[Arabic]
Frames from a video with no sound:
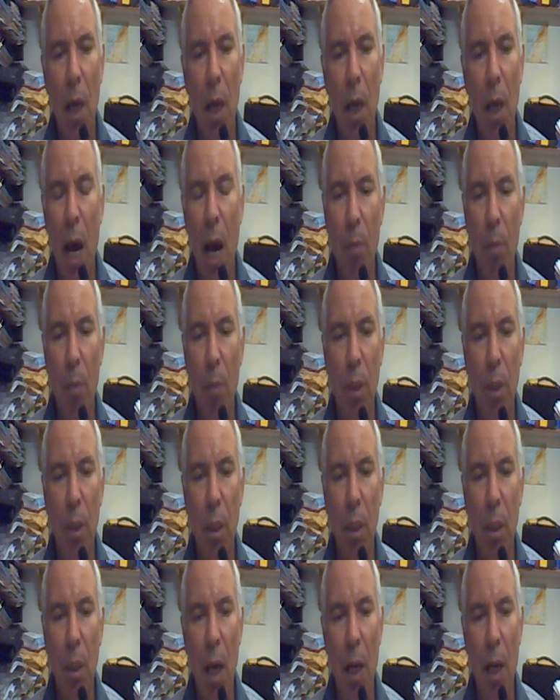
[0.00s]
حمض
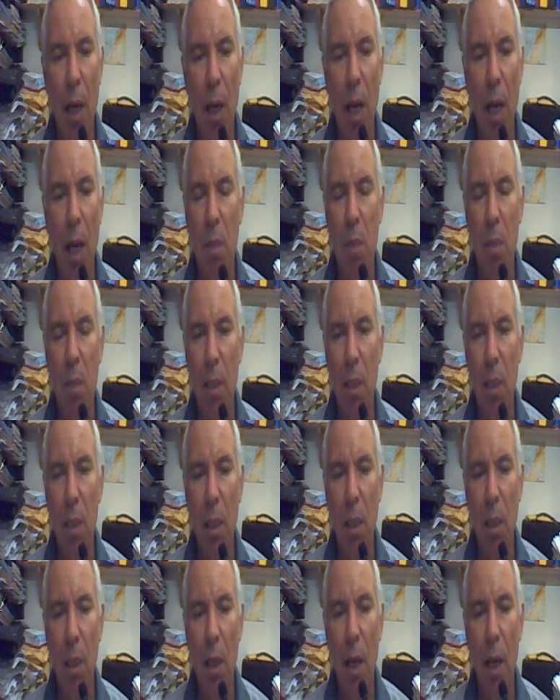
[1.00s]

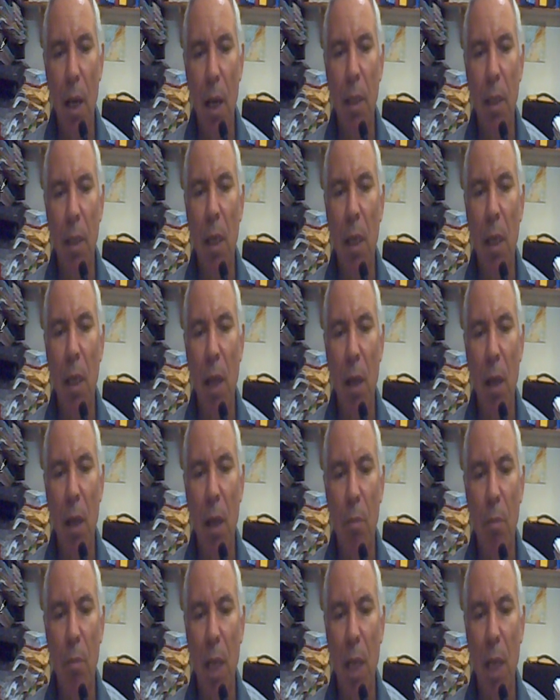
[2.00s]
الأسبرتيك الذي
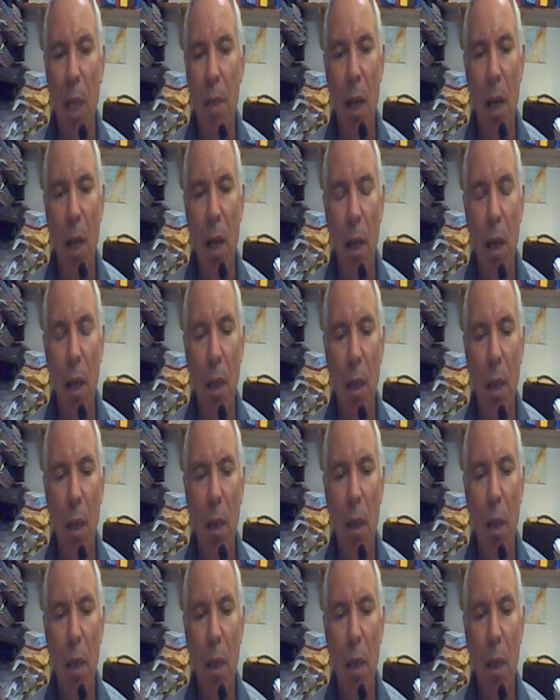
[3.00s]
يظهر بالأزرق